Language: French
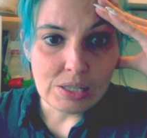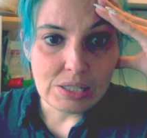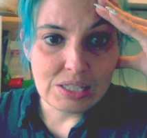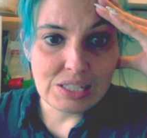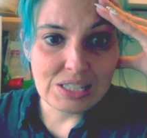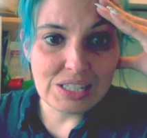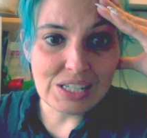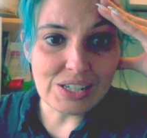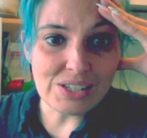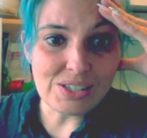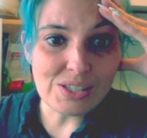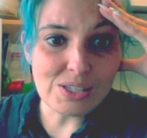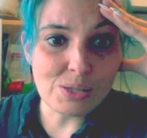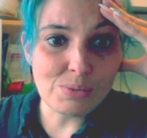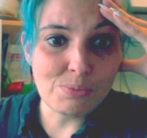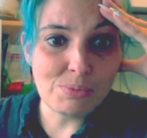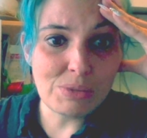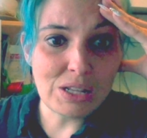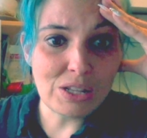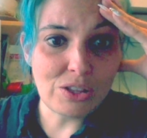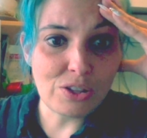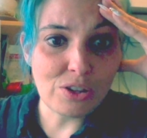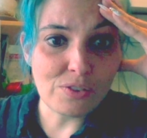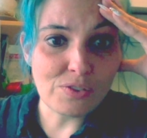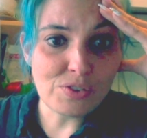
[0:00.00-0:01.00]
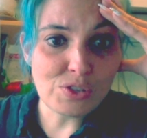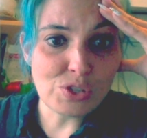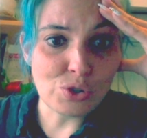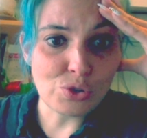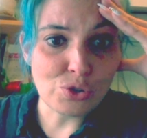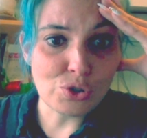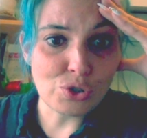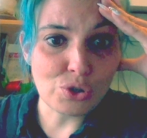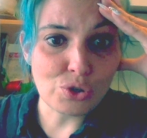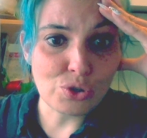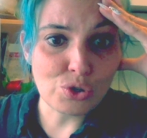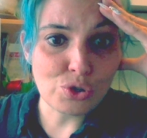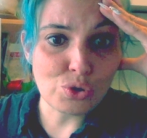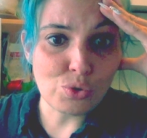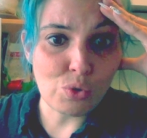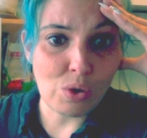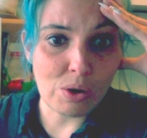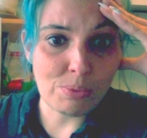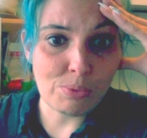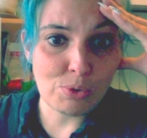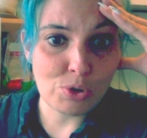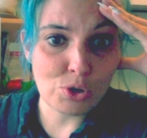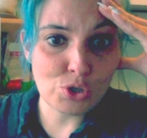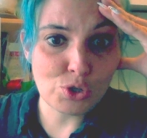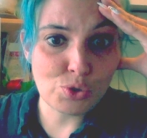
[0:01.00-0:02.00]
15 933
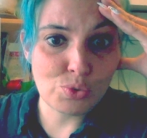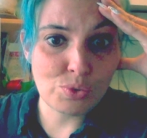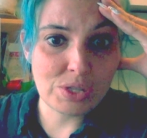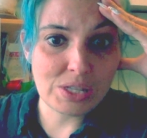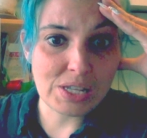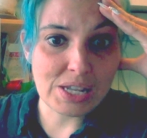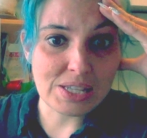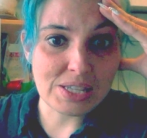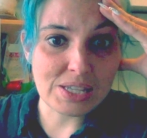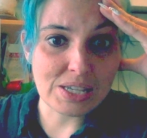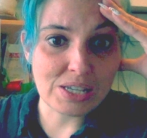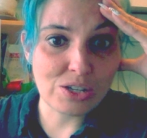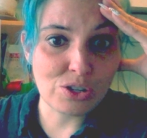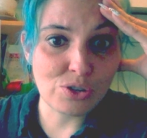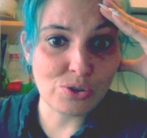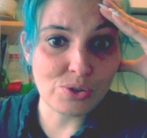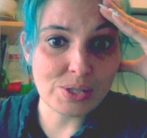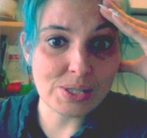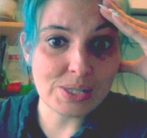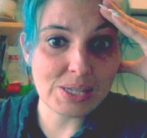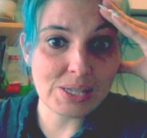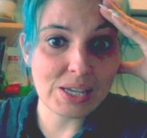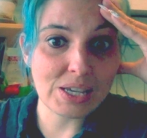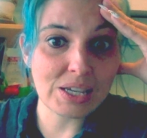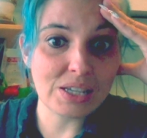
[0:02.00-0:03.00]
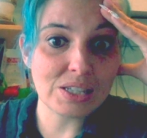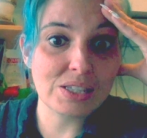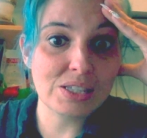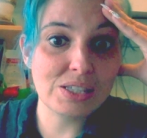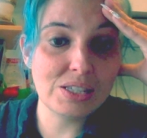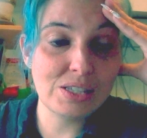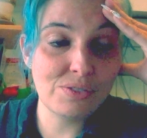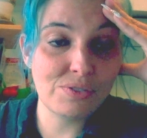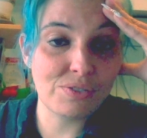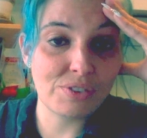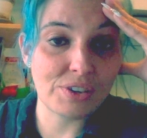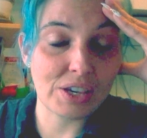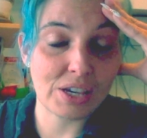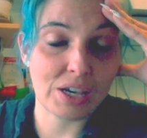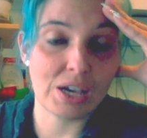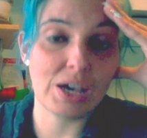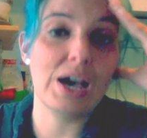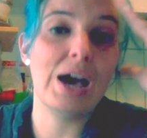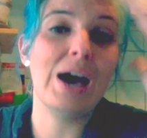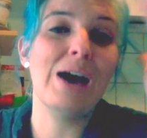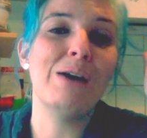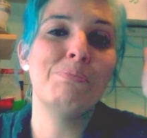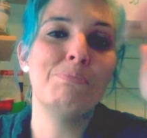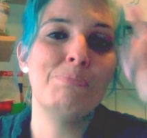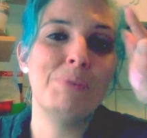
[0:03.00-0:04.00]
morts suite à des cancers divers,
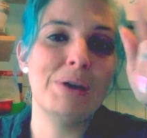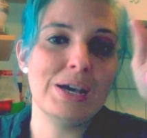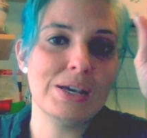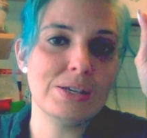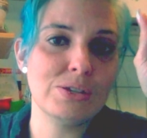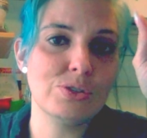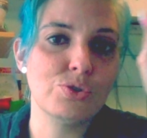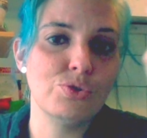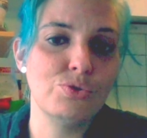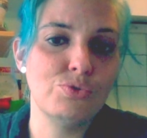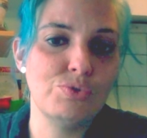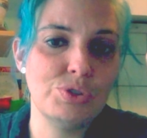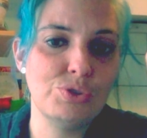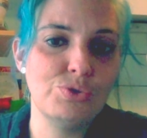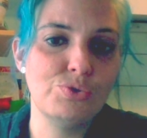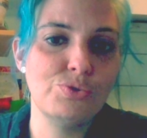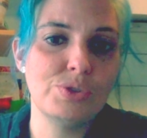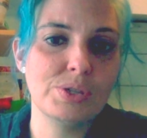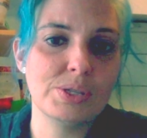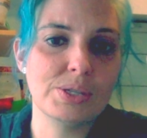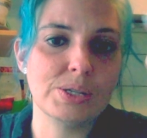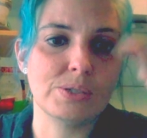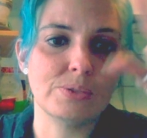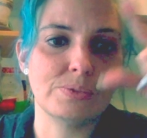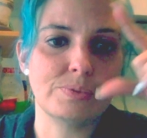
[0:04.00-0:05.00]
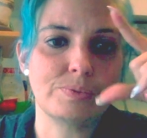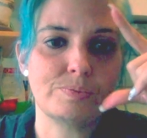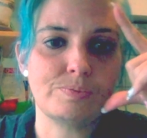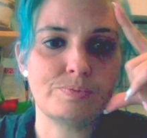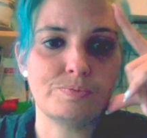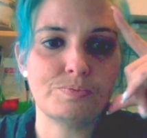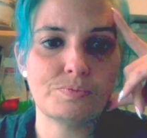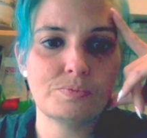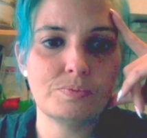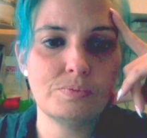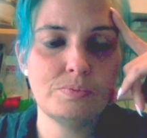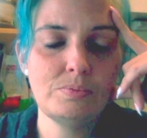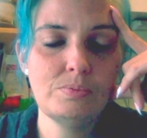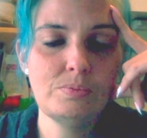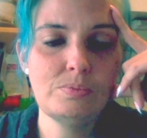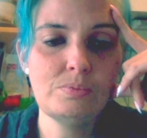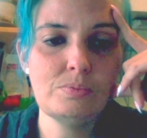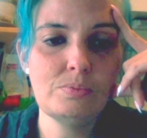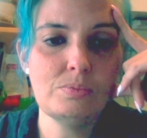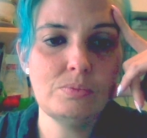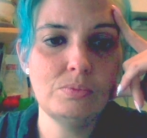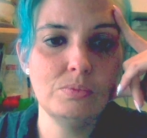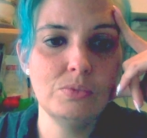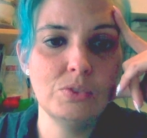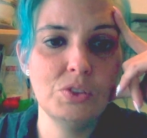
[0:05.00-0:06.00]
à part celui du sein.
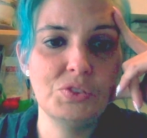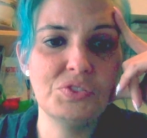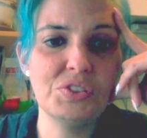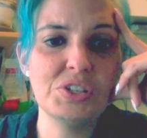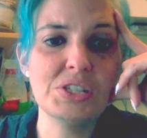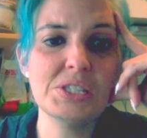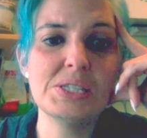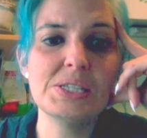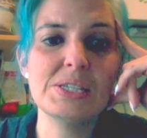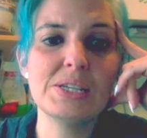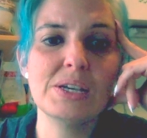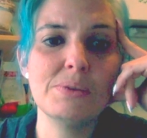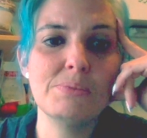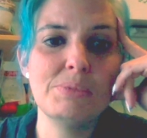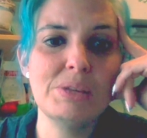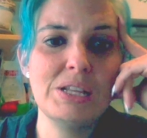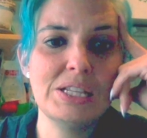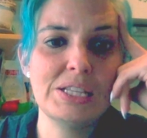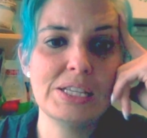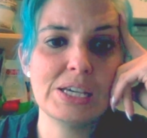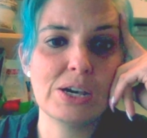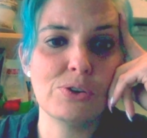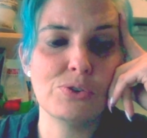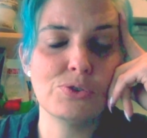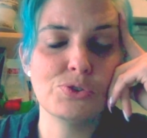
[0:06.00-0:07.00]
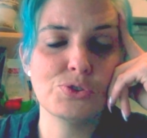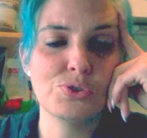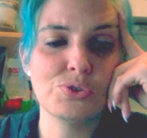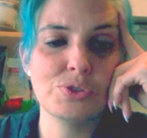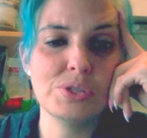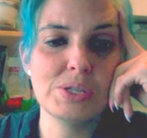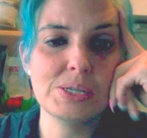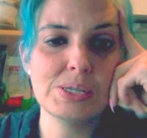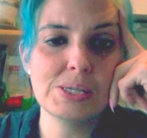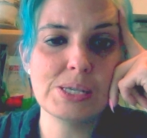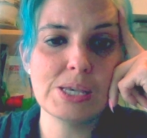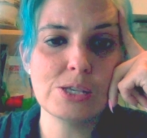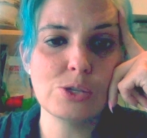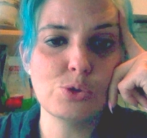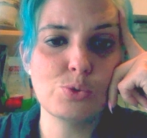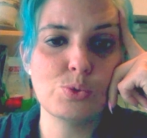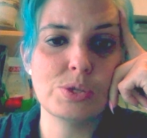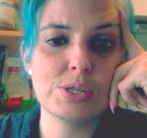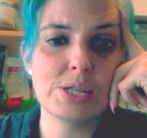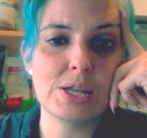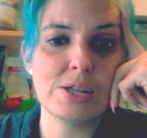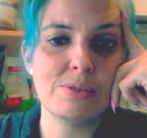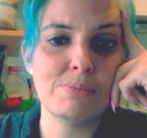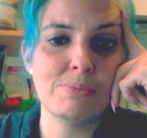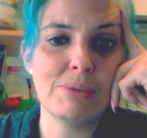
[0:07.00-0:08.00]
21 042 décès
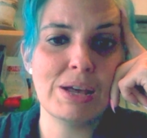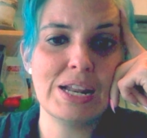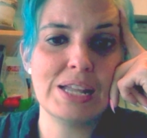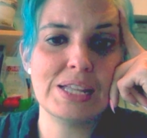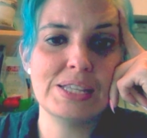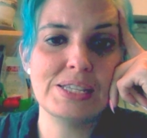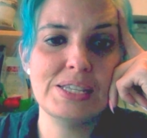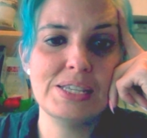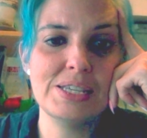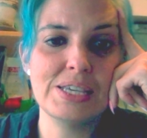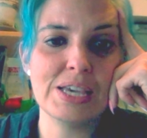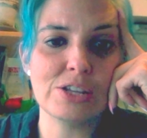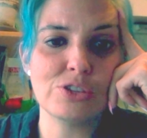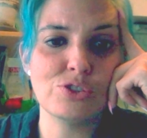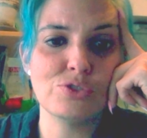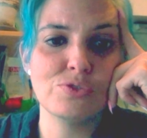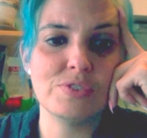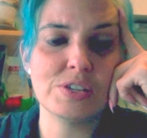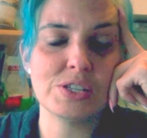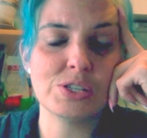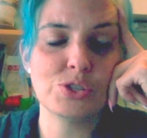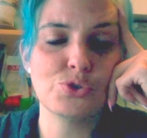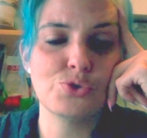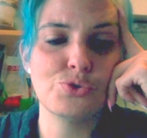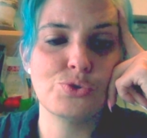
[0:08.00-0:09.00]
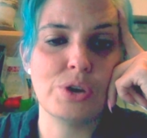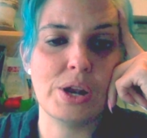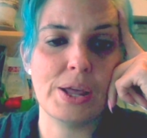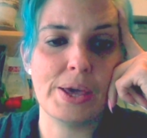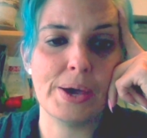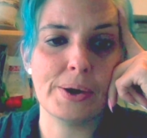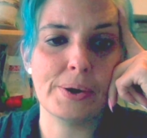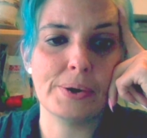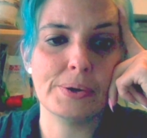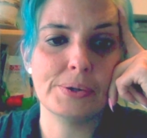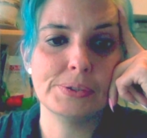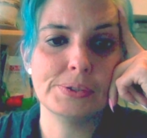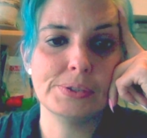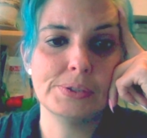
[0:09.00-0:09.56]
suite à une maladie cardiovasculaire.